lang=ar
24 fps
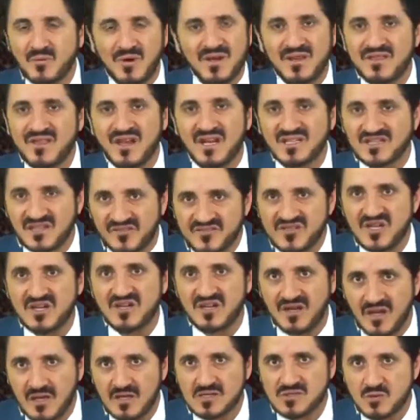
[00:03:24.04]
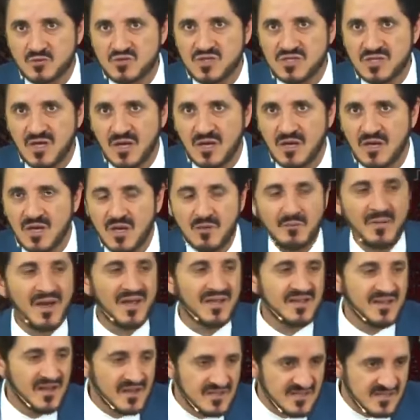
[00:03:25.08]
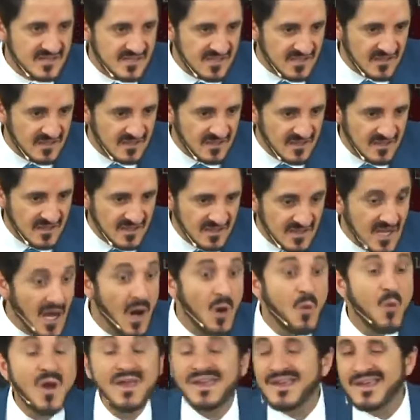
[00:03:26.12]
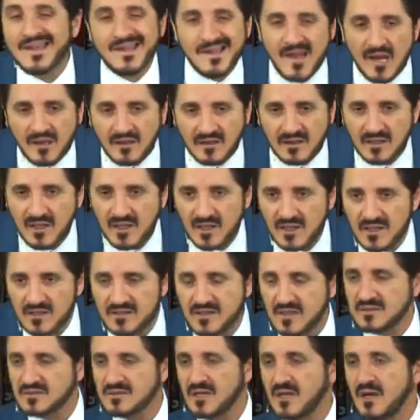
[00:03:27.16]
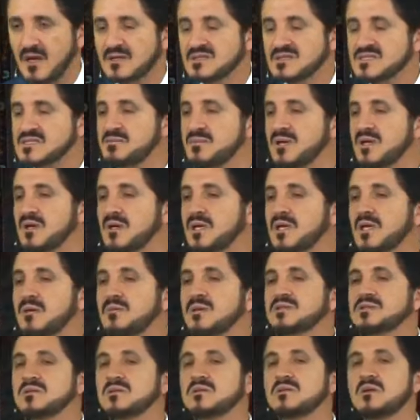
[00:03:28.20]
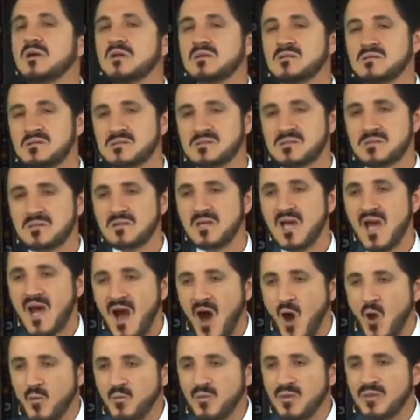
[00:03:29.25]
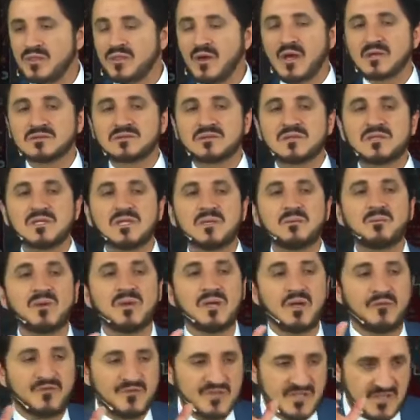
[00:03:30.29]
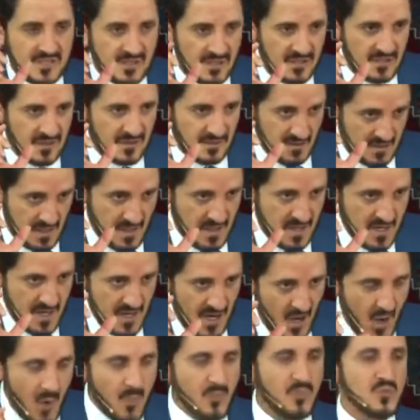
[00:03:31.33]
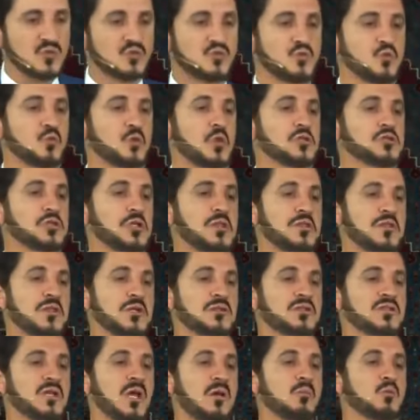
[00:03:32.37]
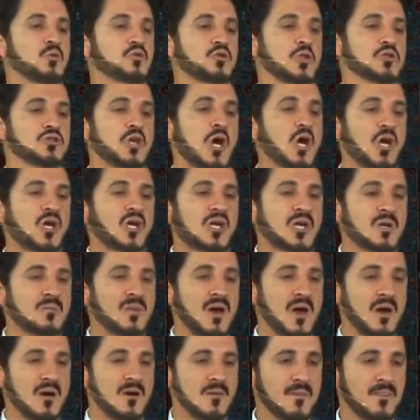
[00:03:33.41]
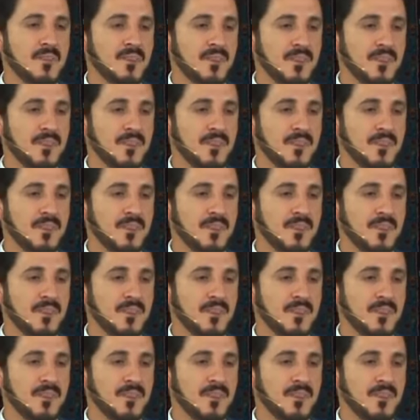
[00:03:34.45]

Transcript: ولذلك تفشل العلاقة الزوجية مع النرجسي يا ويلك إذا انتقصت من قيمة النرجسي أو من ثقته بنفسه آه، أو من صورته الذاتية المتضخمة